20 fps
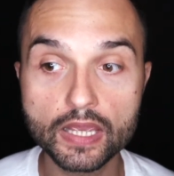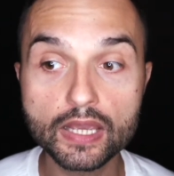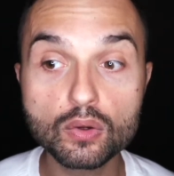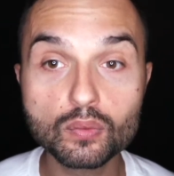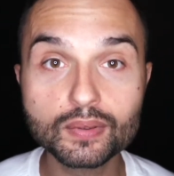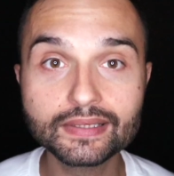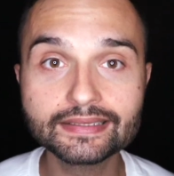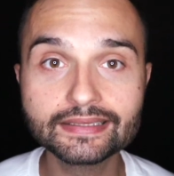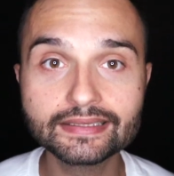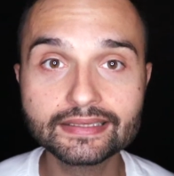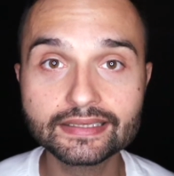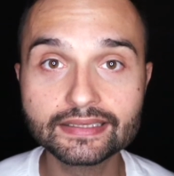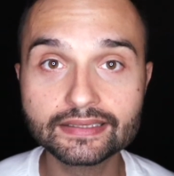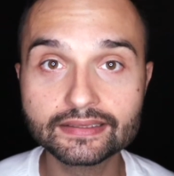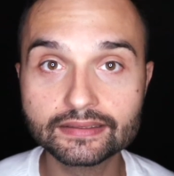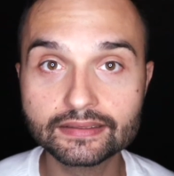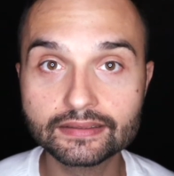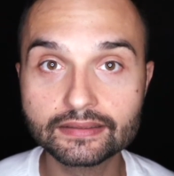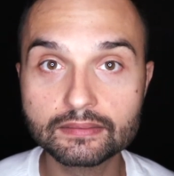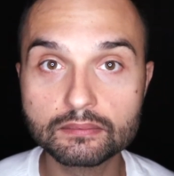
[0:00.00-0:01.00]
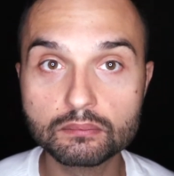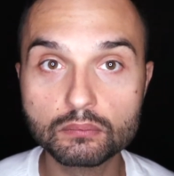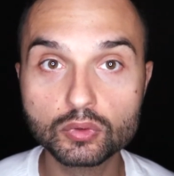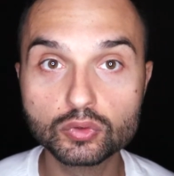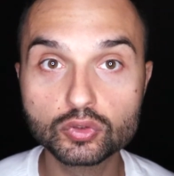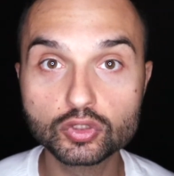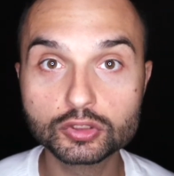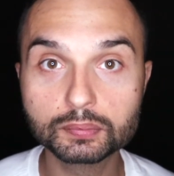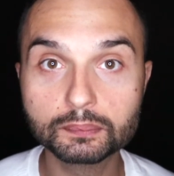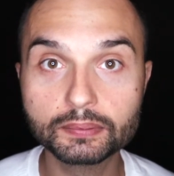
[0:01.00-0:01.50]
e quindi
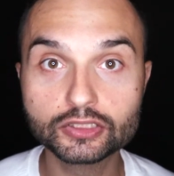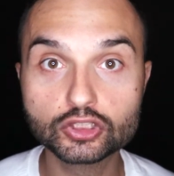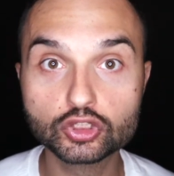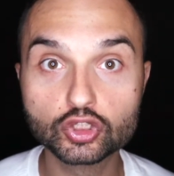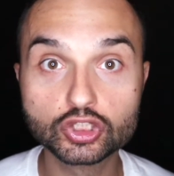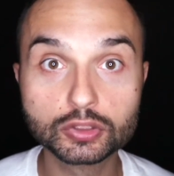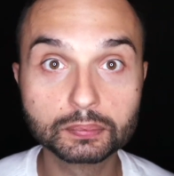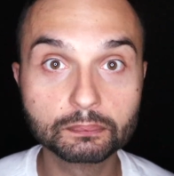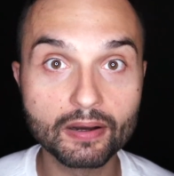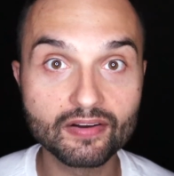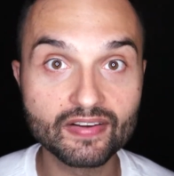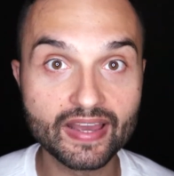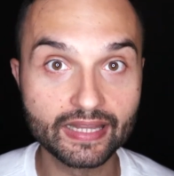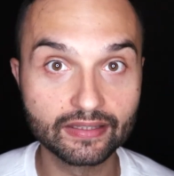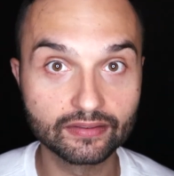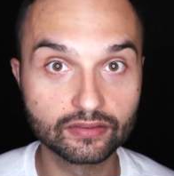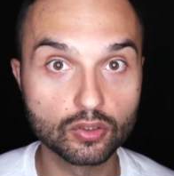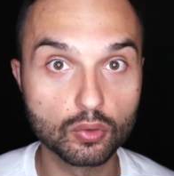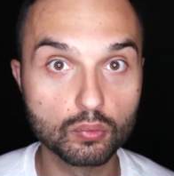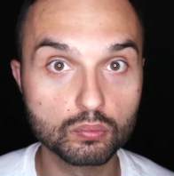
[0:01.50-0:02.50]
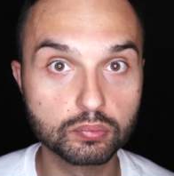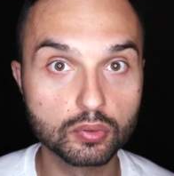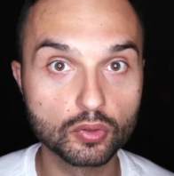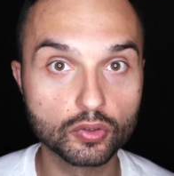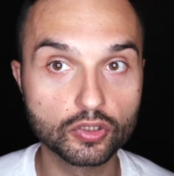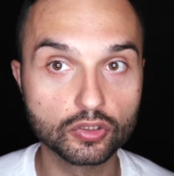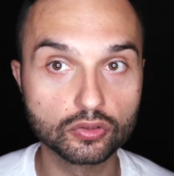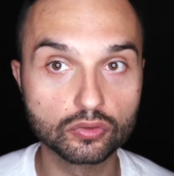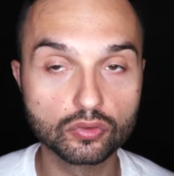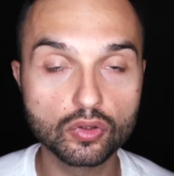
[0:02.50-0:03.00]
molto spesso spaventa un
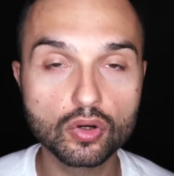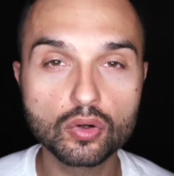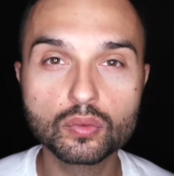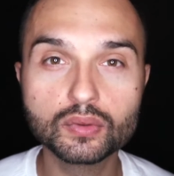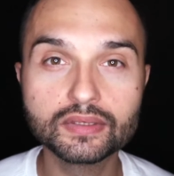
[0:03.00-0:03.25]
pochino, no?